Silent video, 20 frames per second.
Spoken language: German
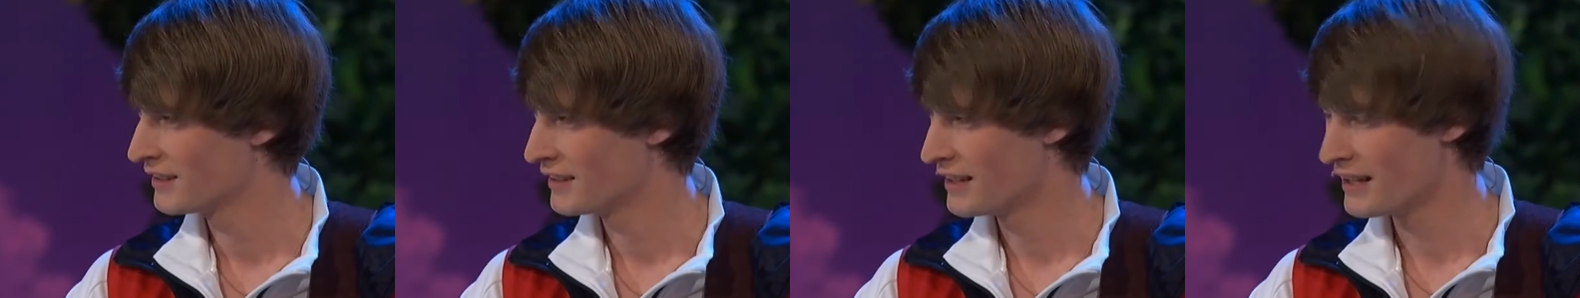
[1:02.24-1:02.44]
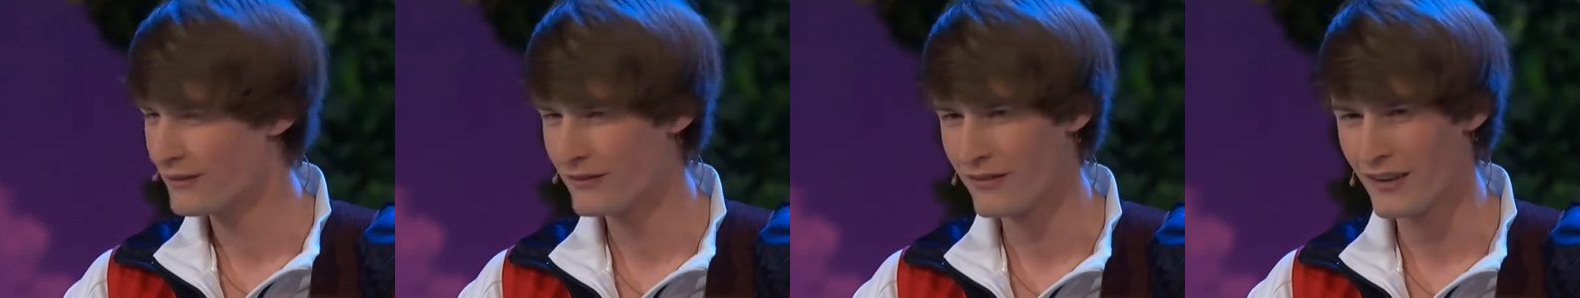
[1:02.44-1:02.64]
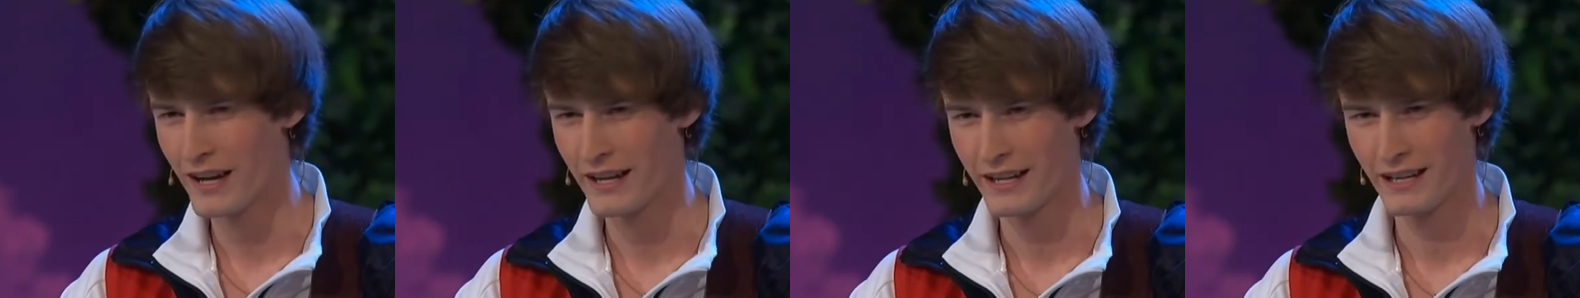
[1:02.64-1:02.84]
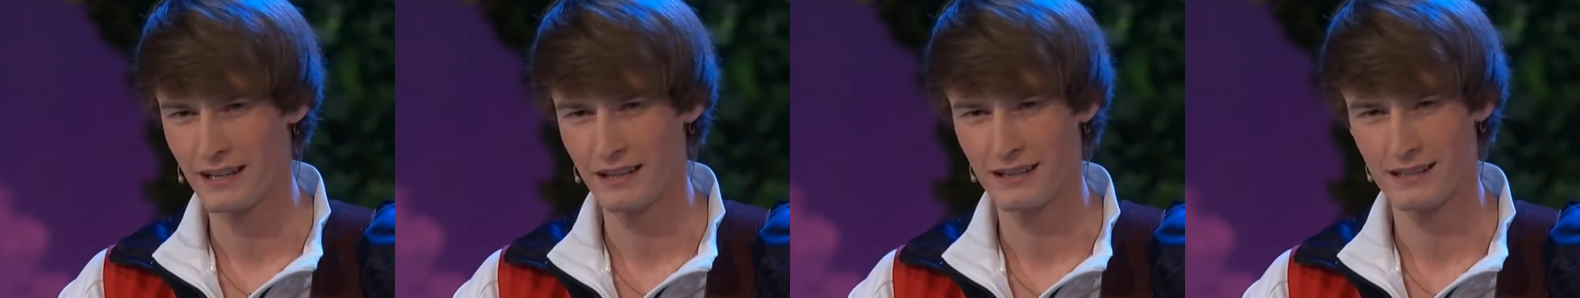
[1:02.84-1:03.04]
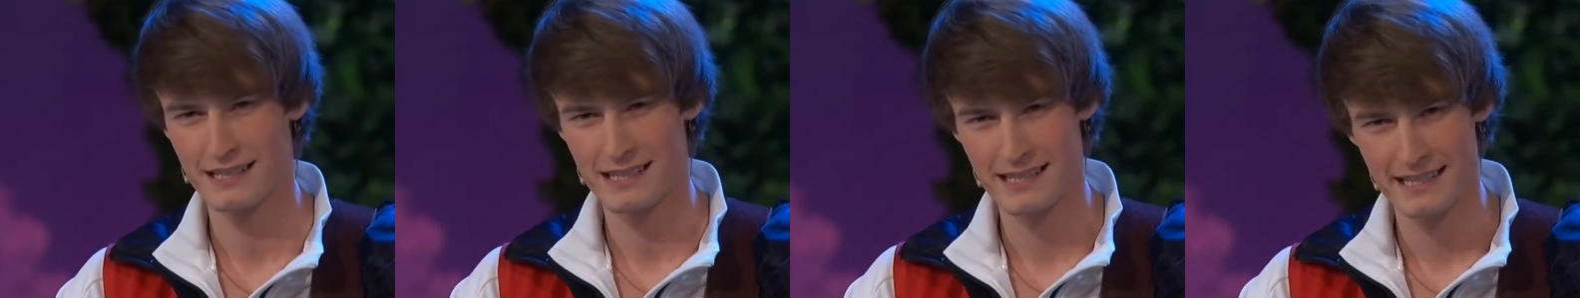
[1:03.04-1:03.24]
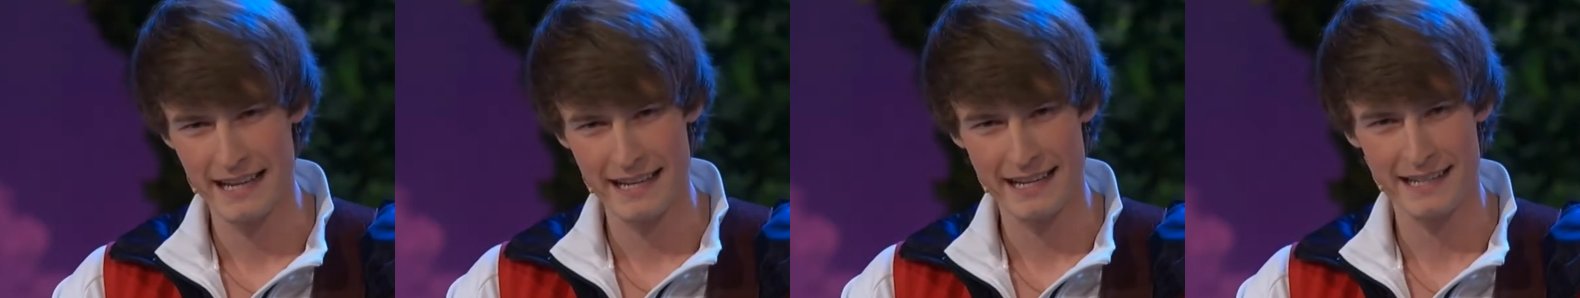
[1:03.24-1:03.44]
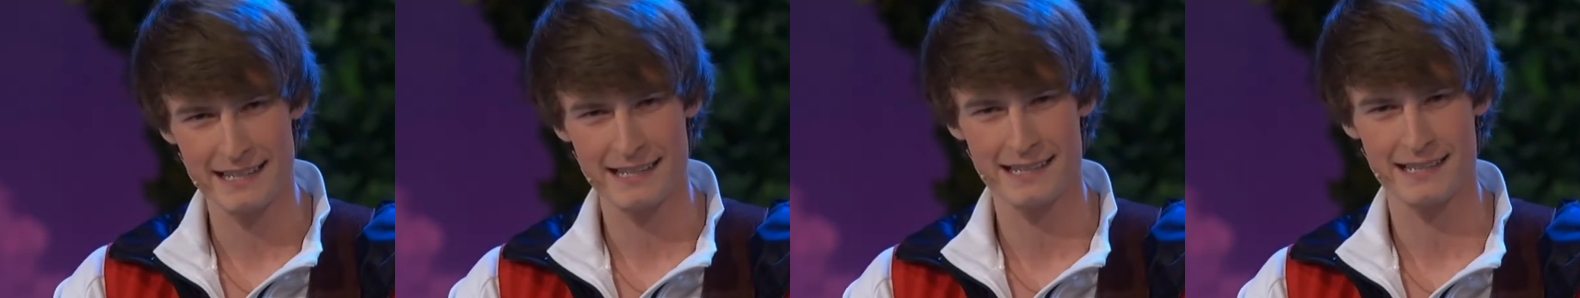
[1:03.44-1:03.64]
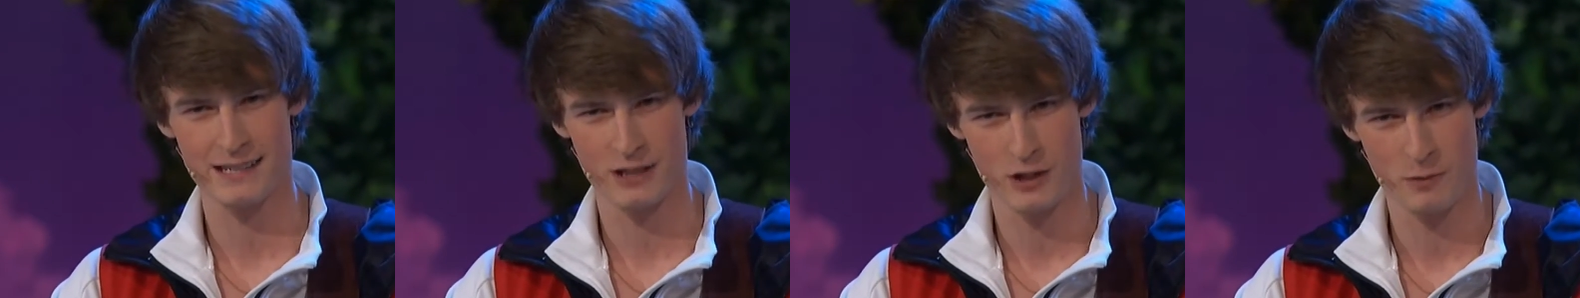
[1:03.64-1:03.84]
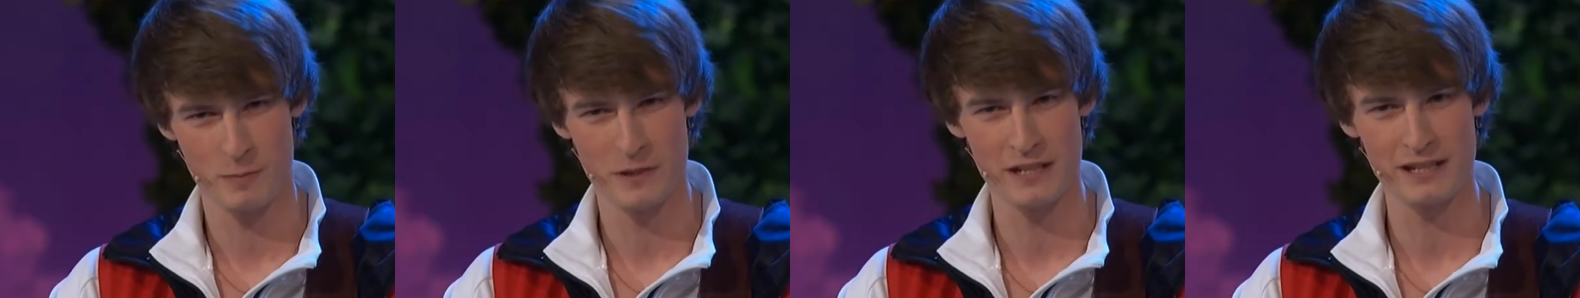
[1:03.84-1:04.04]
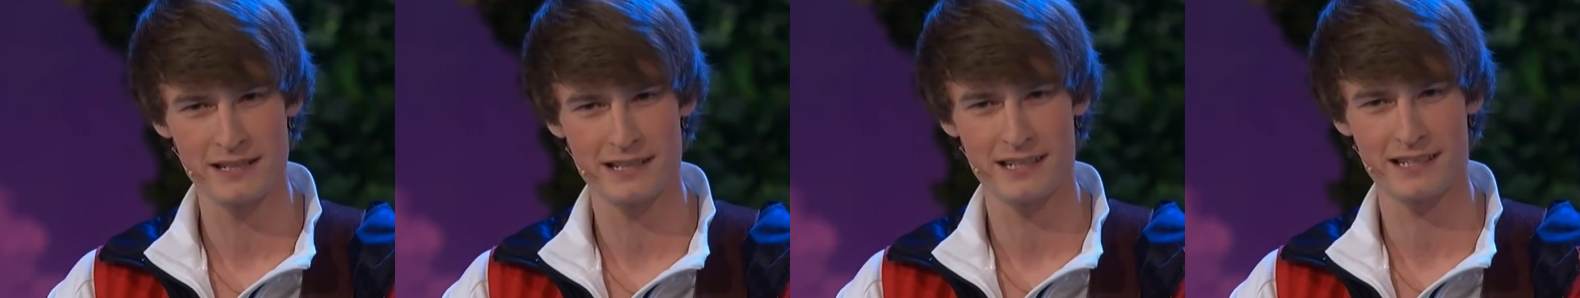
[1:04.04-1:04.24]
Ja, weil Sex
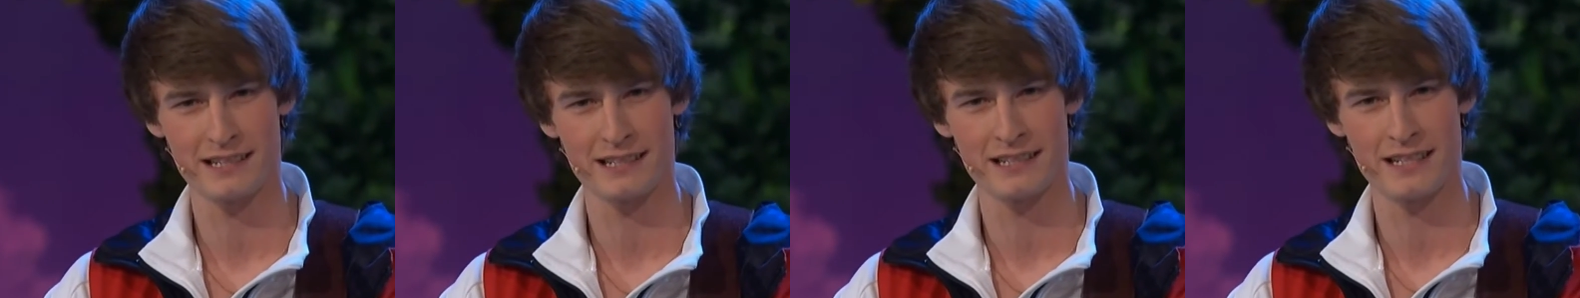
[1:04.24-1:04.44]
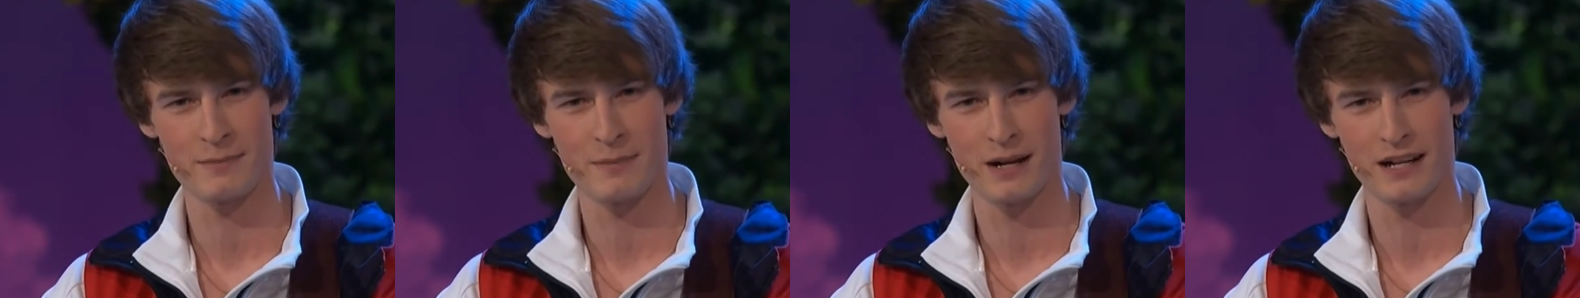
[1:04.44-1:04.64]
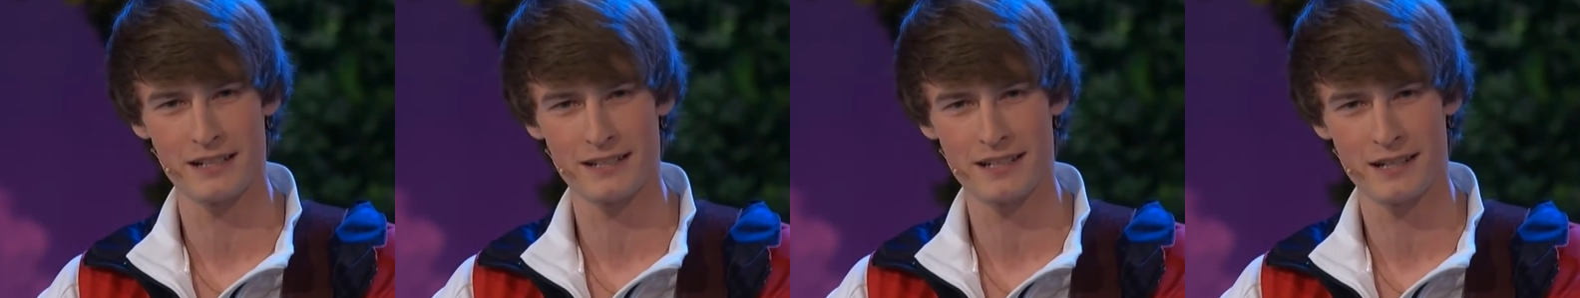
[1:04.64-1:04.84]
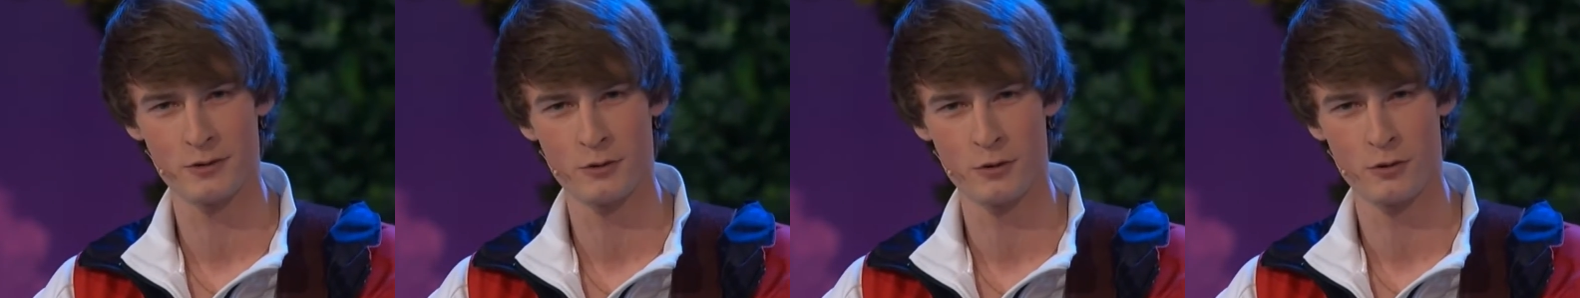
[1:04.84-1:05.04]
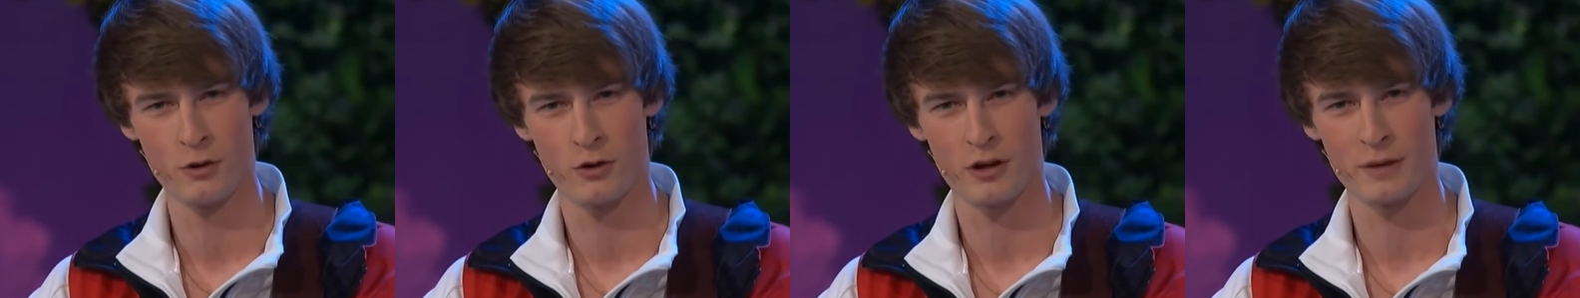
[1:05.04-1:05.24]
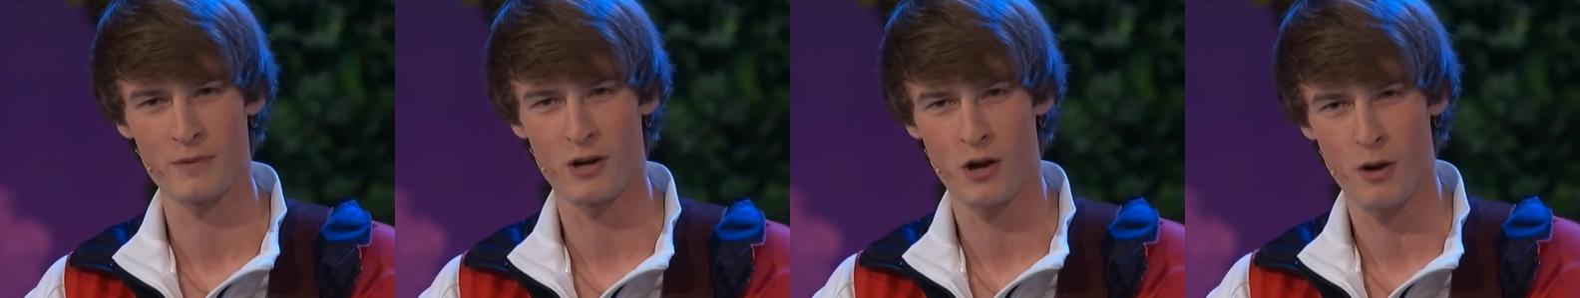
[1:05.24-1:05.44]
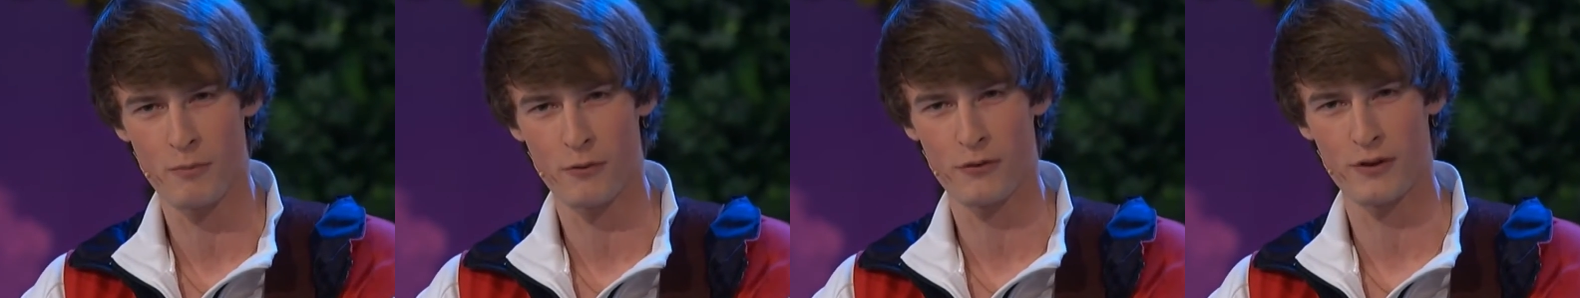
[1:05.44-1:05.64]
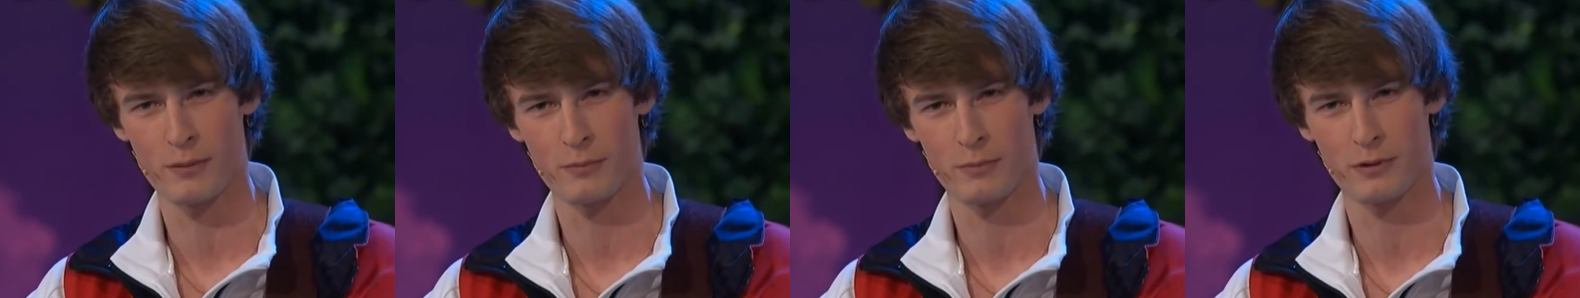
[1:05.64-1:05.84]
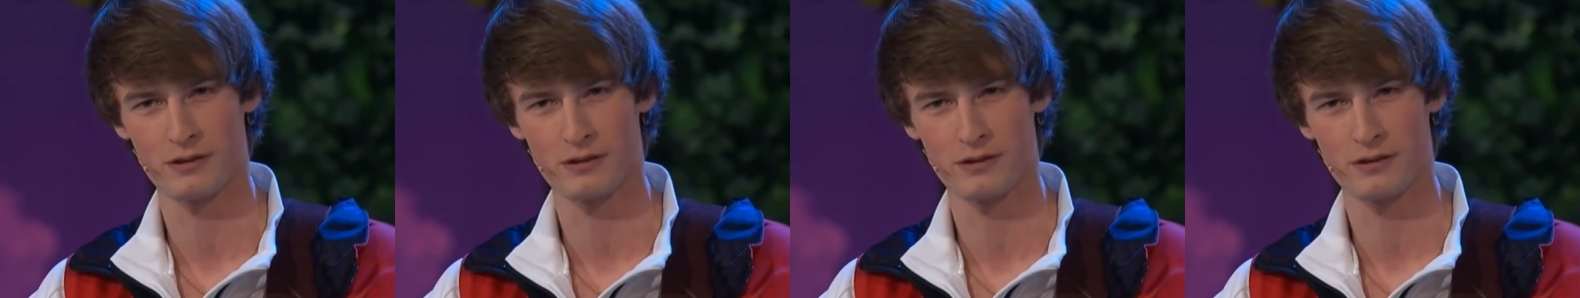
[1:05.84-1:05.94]
spielt sich in dem Alter nur noch im Kopf ab.